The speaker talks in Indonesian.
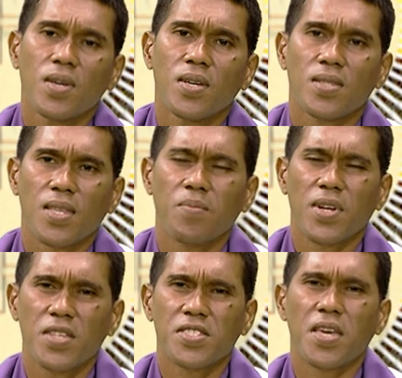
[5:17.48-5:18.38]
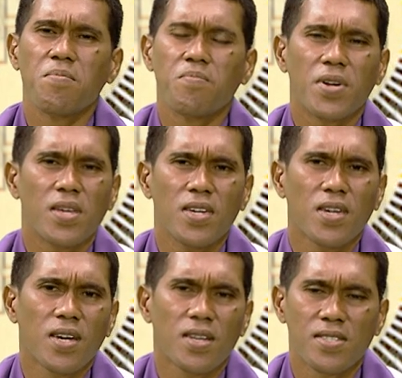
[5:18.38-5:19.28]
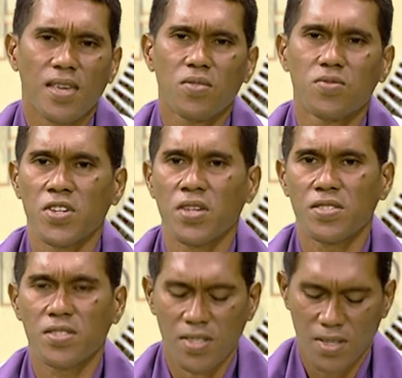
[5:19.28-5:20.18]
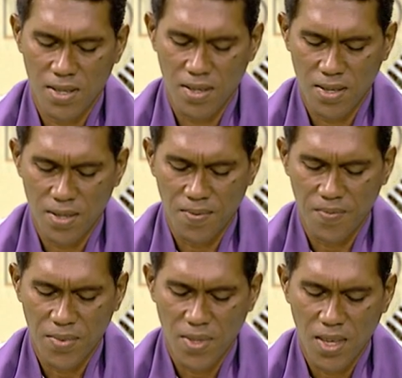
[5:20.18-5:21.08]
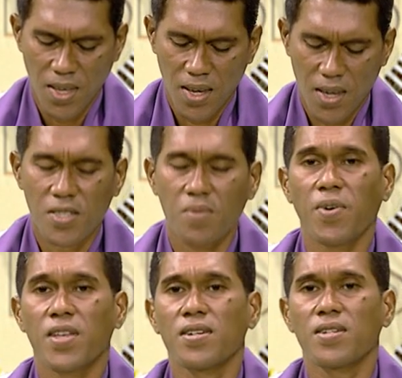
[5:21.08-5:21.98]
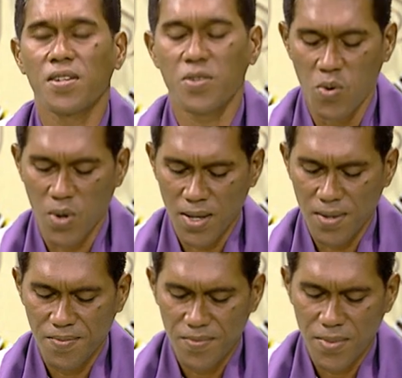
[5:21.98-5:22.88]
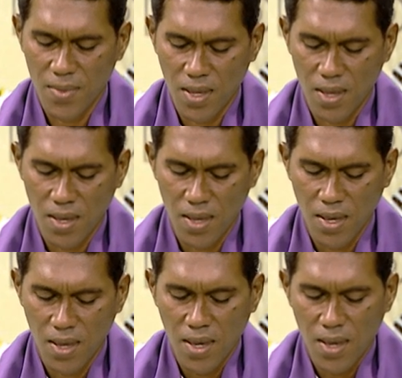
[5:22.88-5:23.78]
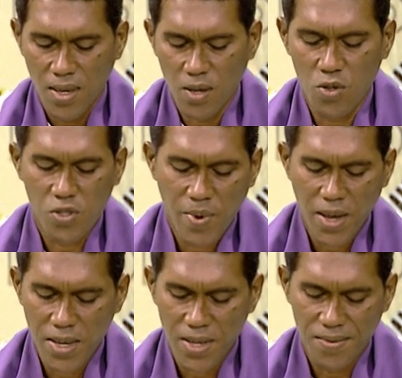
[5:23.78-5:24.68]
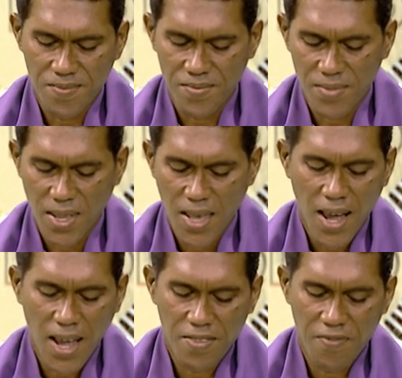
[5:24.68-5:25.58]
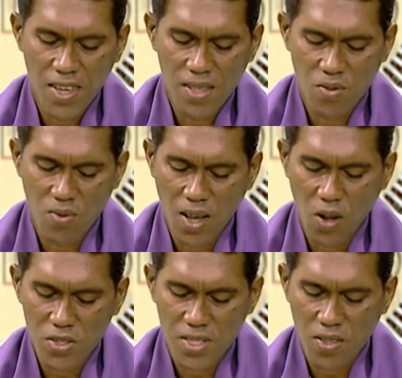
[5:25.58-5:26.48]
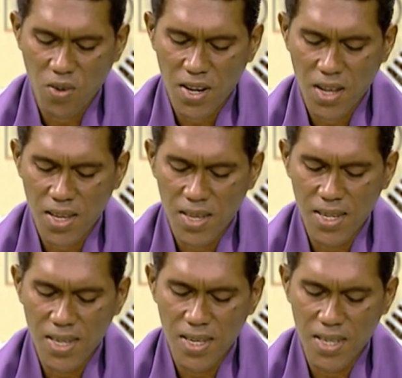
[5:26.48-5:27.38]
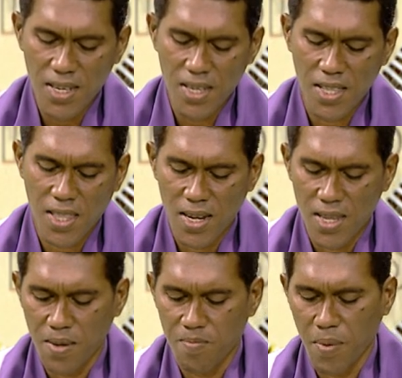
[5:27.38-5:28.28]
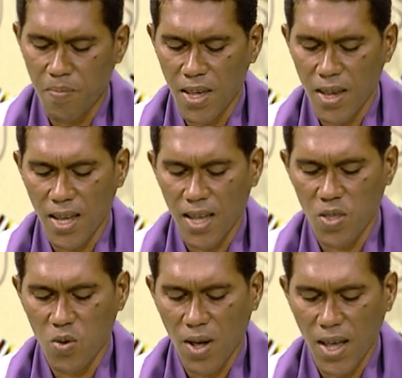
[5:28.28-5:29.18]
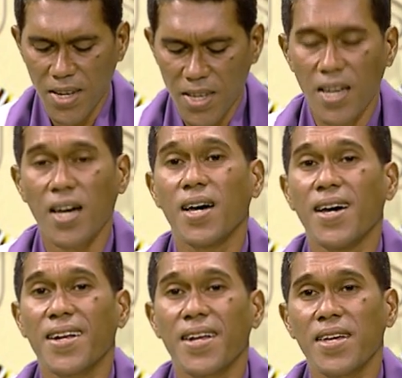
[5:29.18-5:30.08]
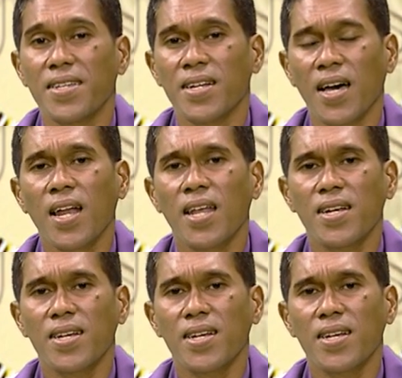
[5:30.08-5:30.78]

Tamane sempre iha second chance kesempatan kedua. Ikusmai, adventu laoset ona itanya papel atau hadiah nainya dalan.